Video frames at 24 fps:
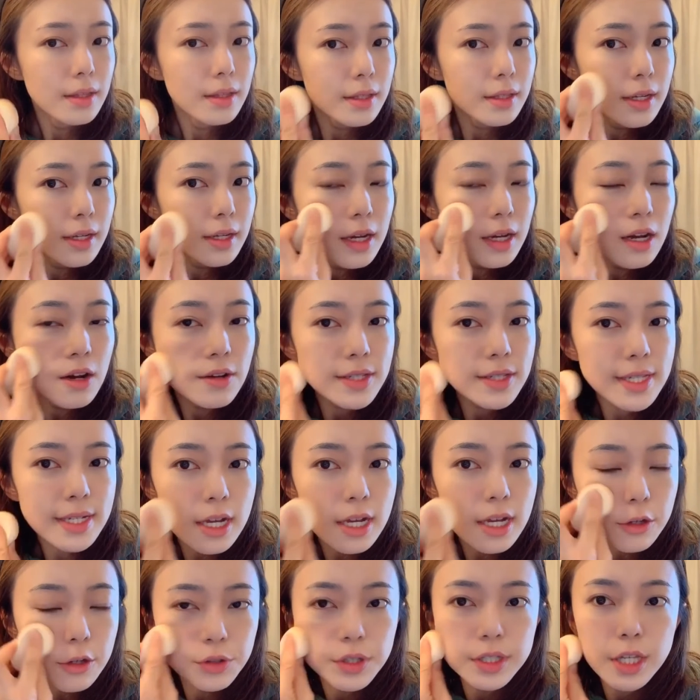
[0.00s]
那然后，香
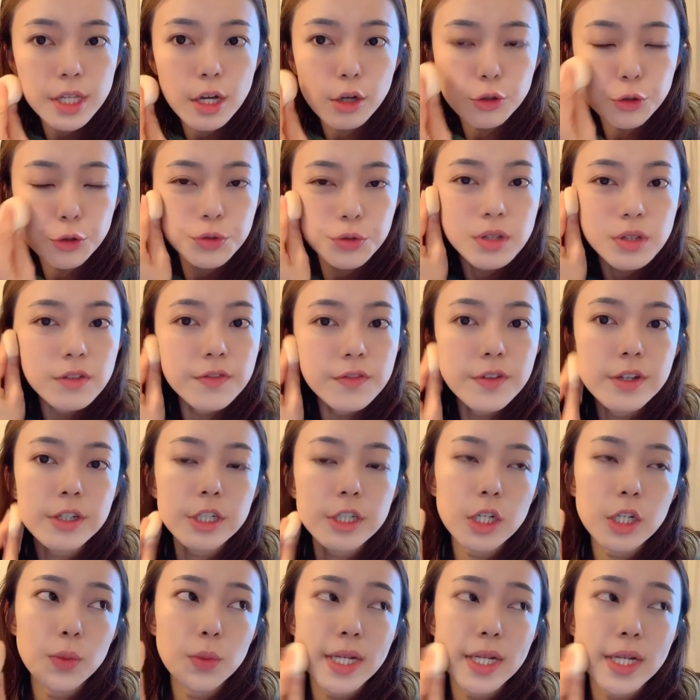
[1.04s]
港学校除了分
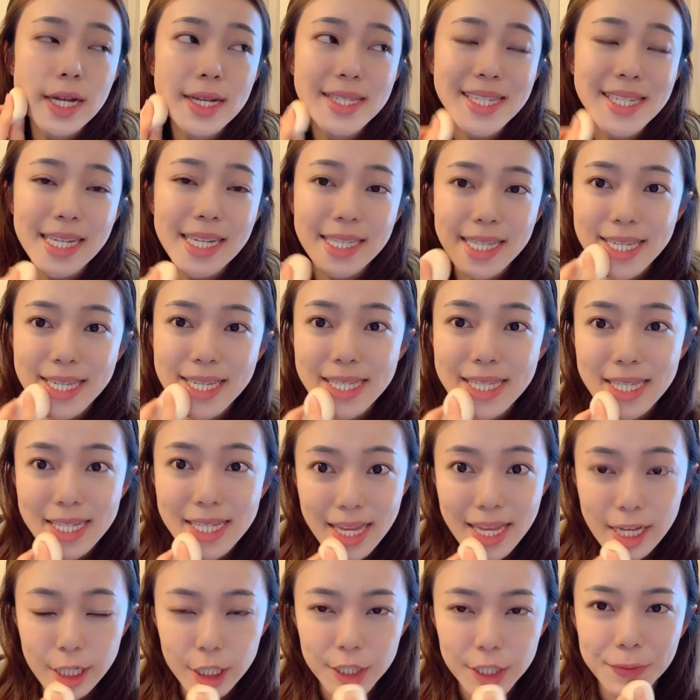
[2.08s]
成我刚刚讲那四
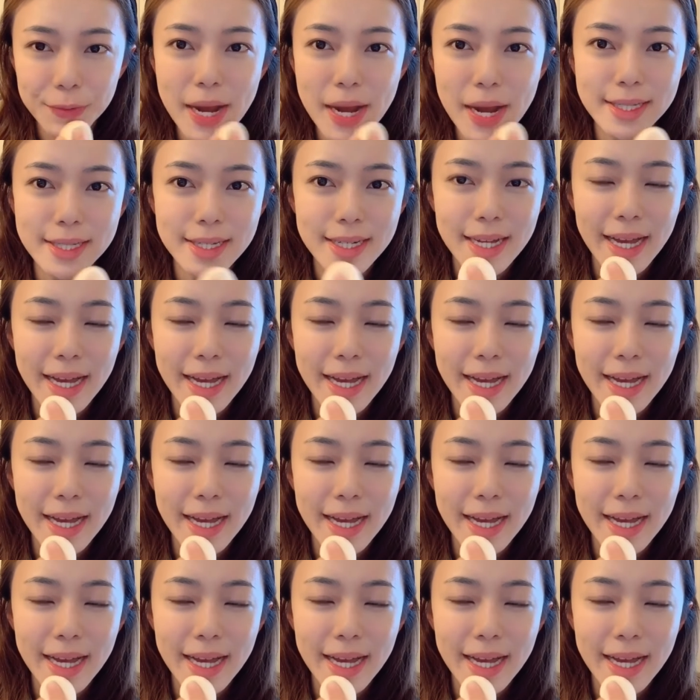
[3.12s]
类之外呢，